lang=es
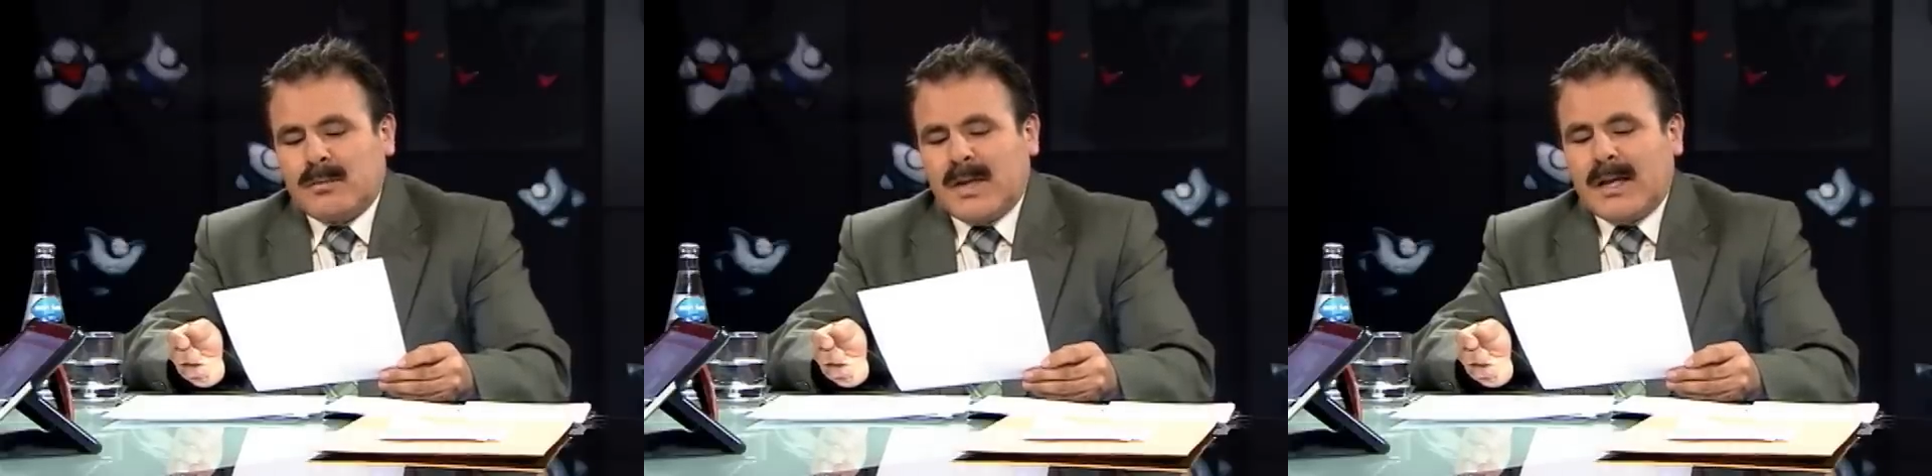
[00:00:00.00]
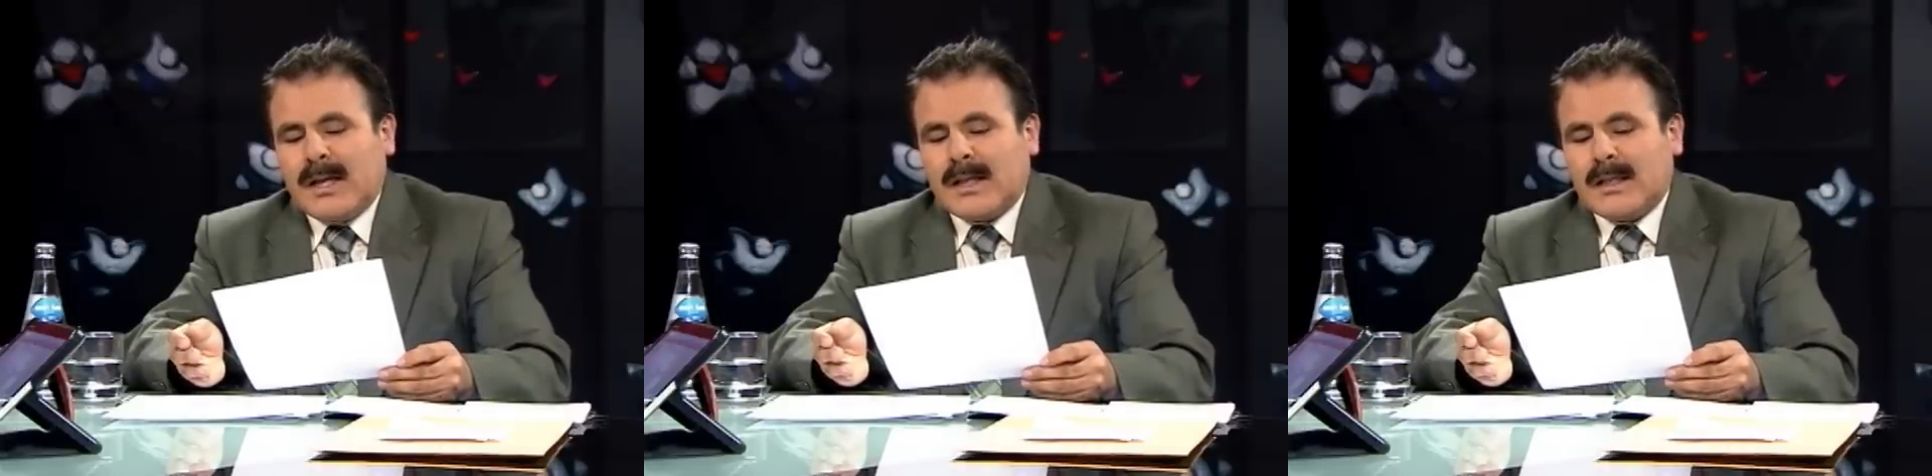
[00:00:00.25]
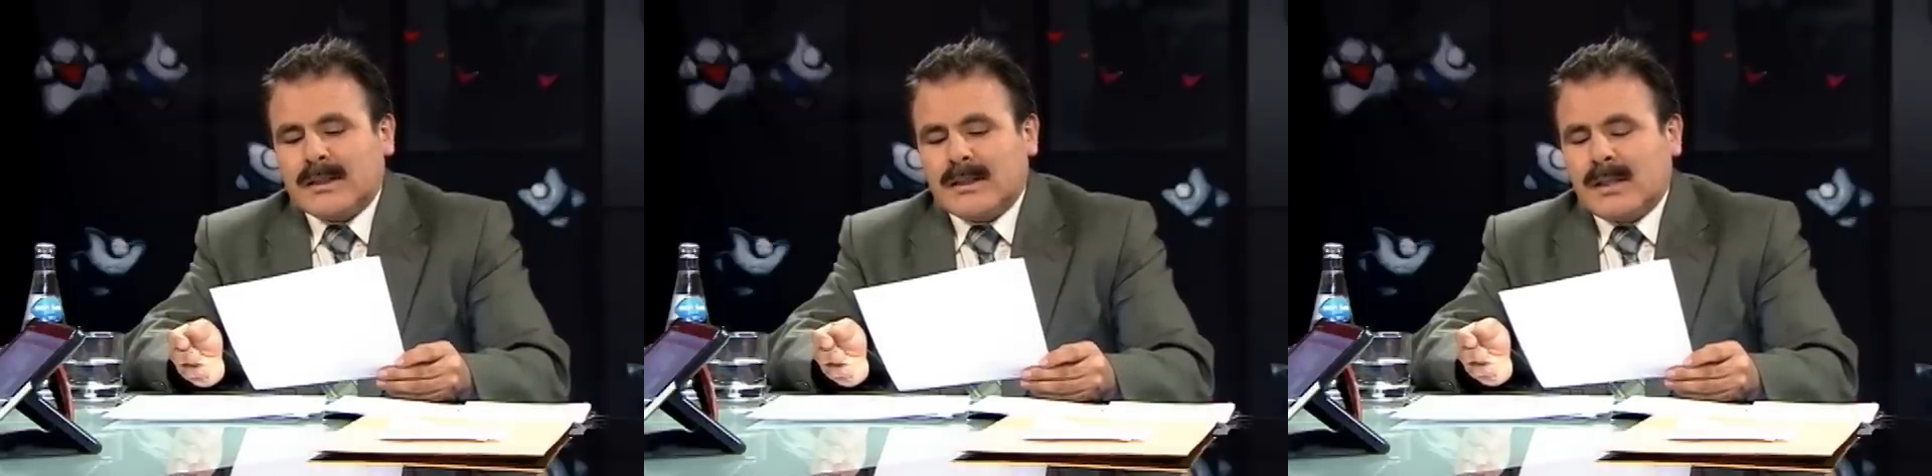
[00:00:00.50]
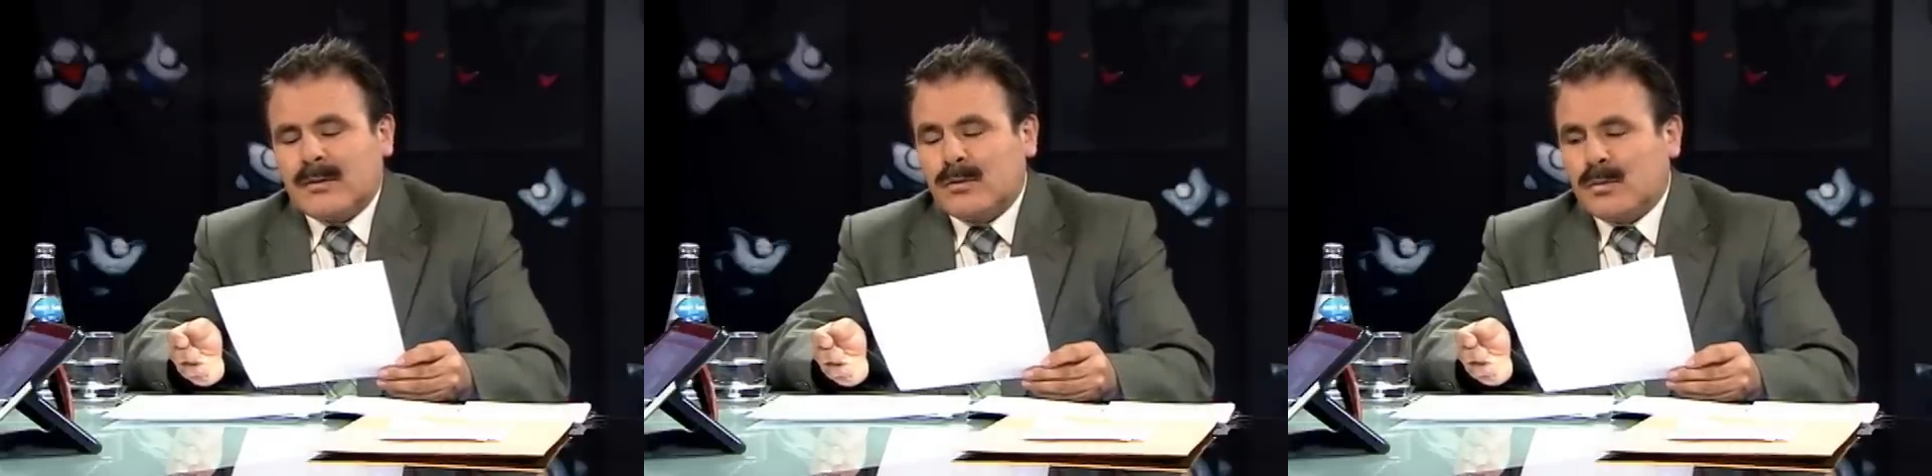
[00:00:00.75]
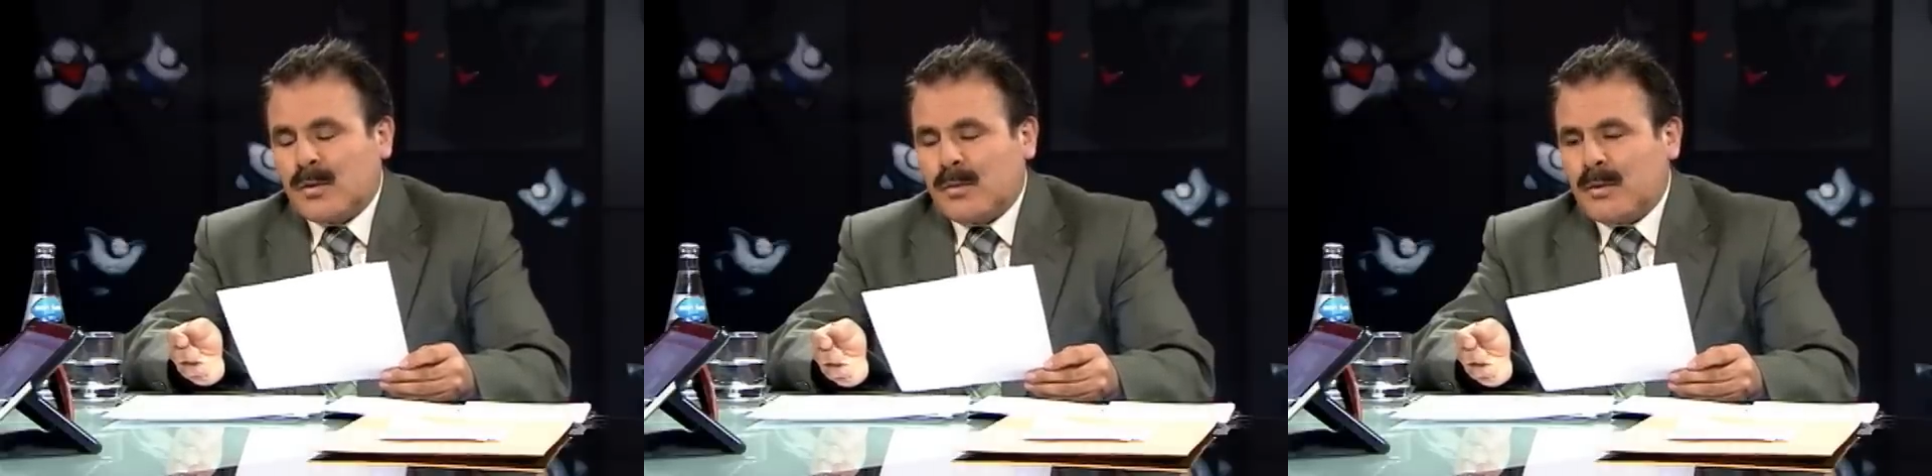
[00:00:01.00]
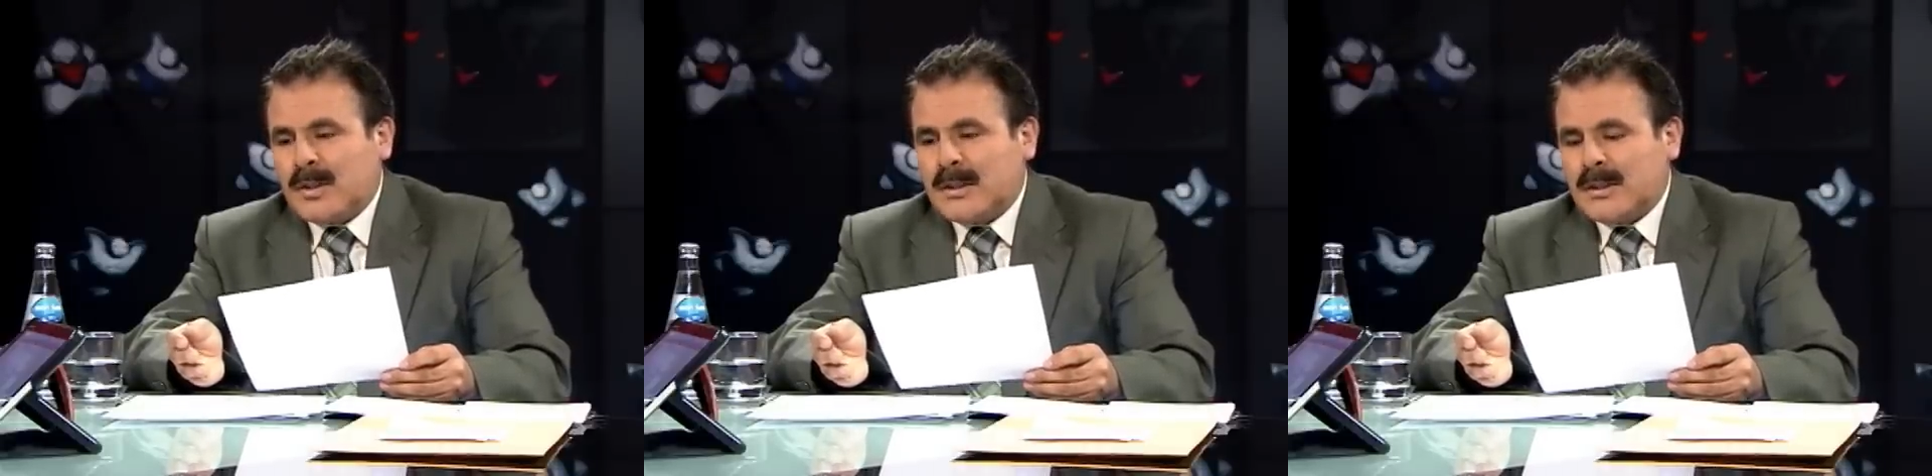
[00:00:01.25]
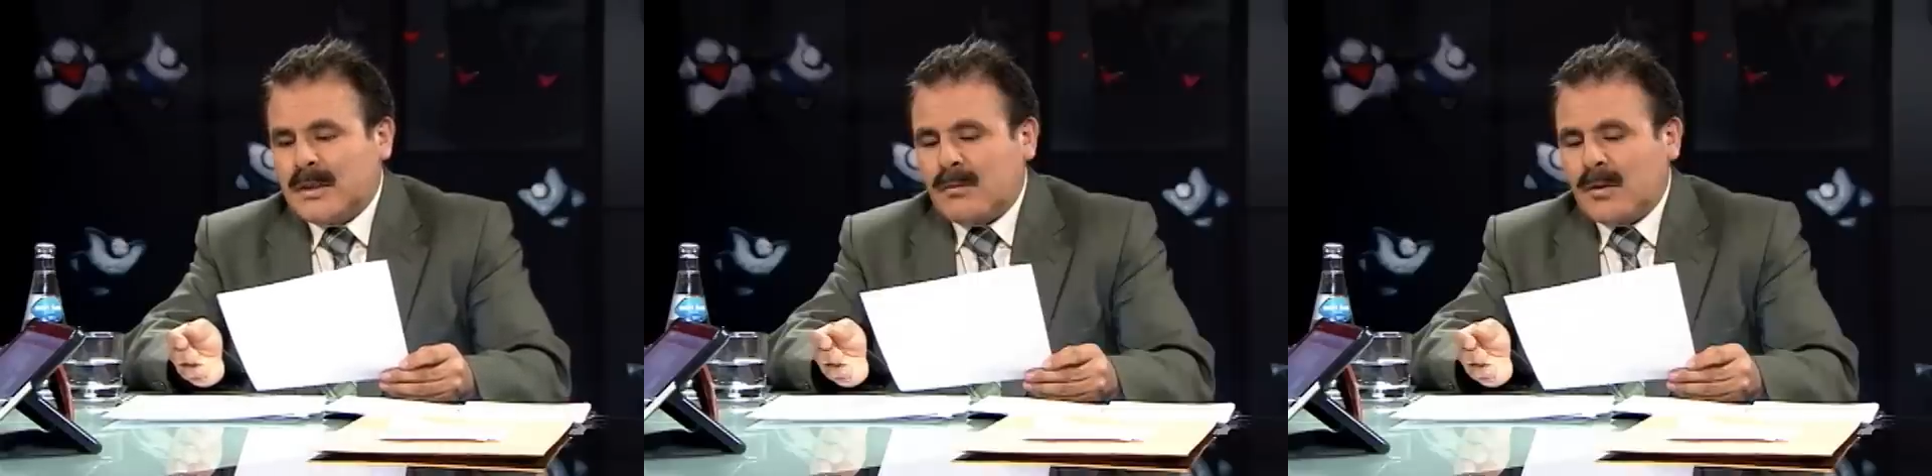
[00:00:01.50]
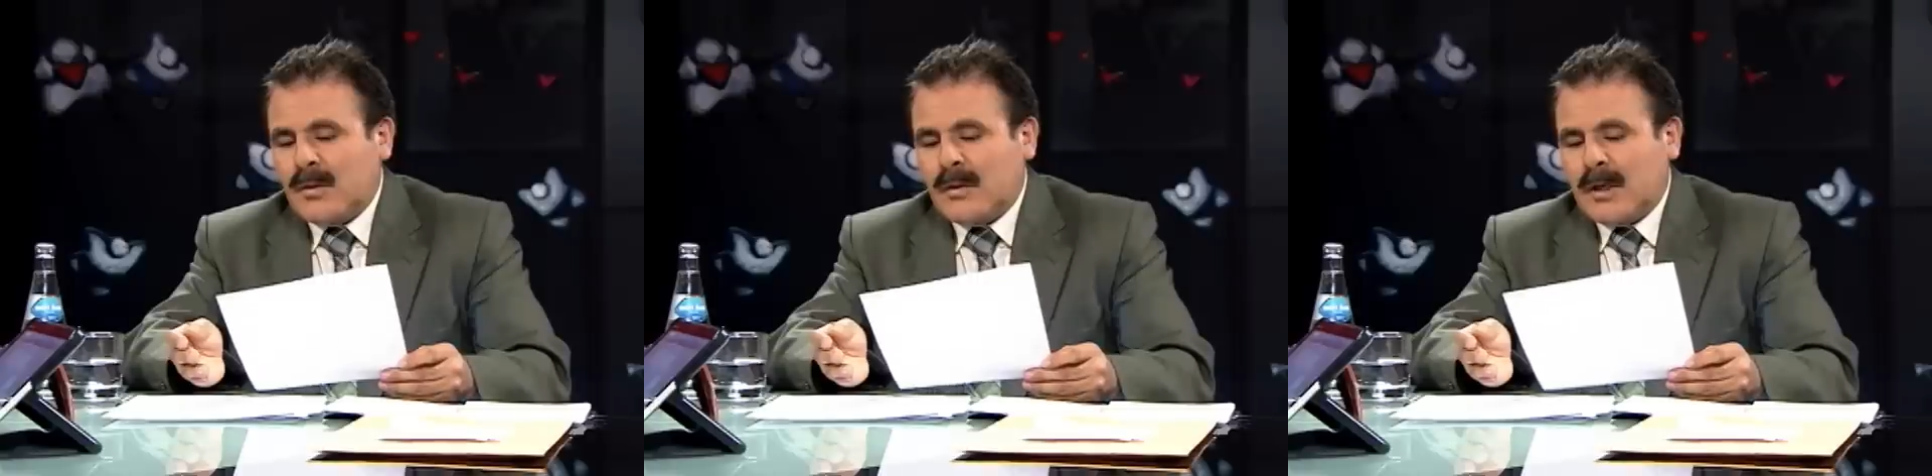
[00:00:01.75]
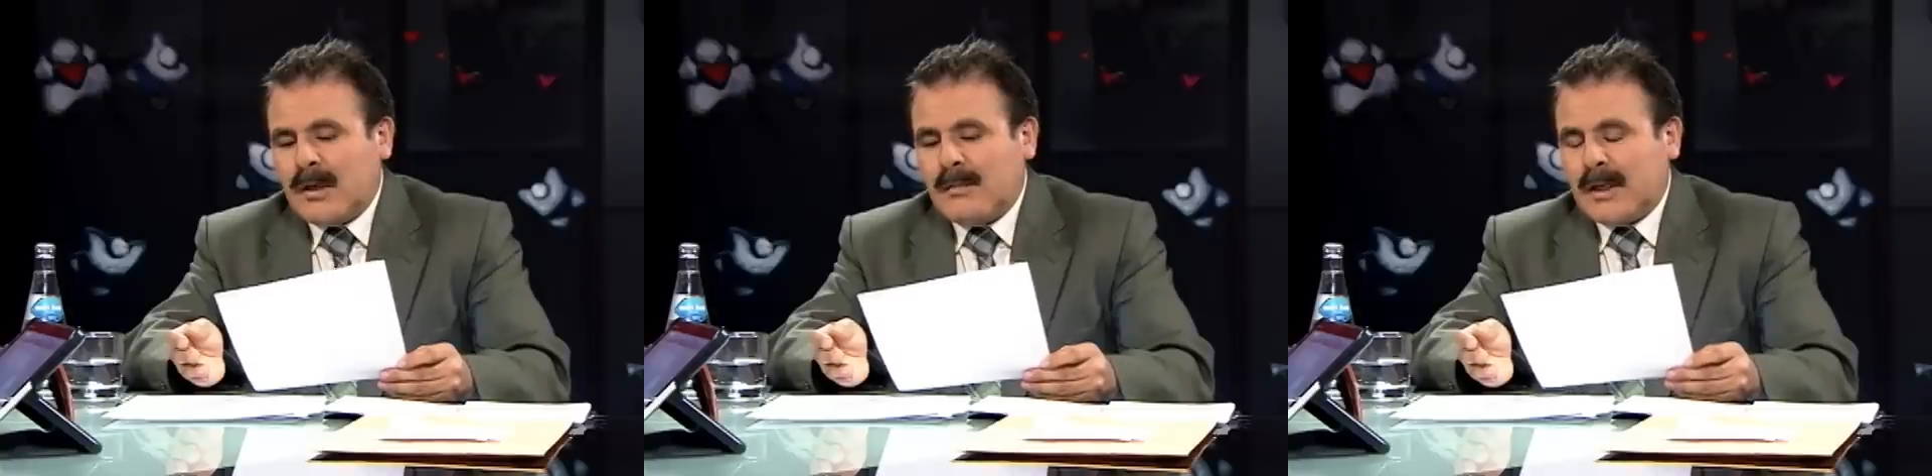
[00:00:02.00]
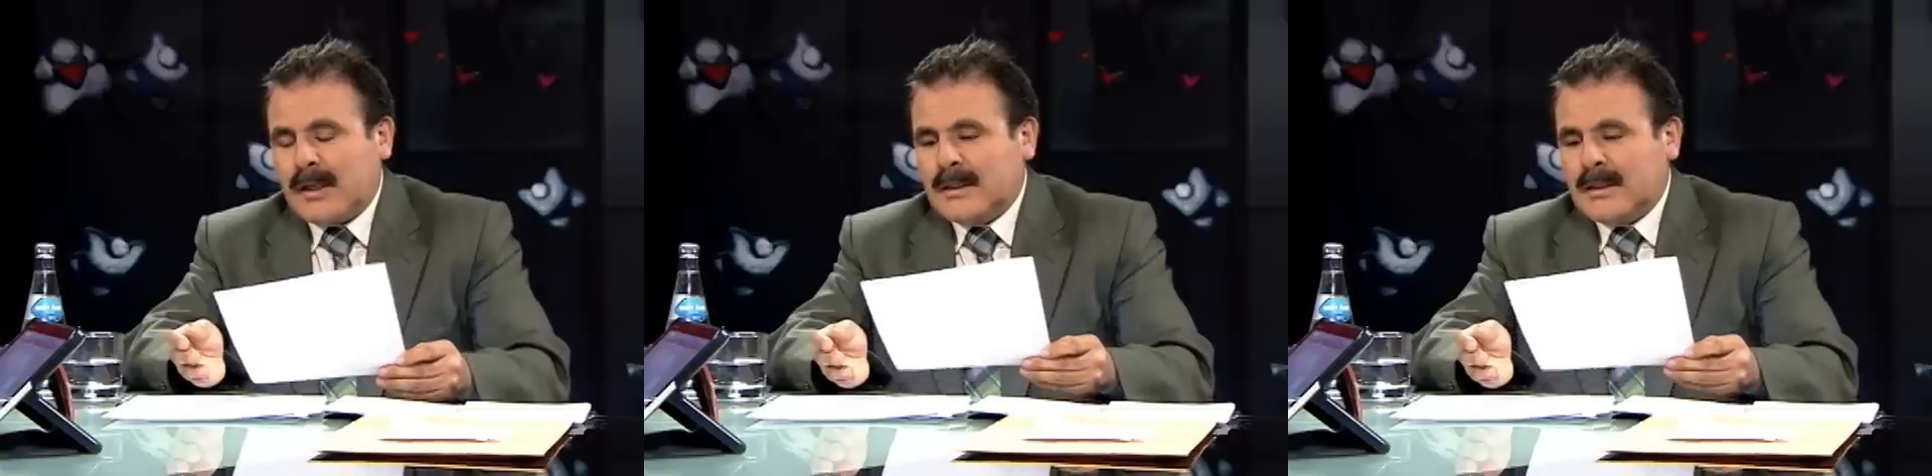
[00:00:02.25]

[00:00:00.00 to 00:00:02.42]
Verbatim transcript: para alcanzar sus propuestas del pueblo de Cajamarca.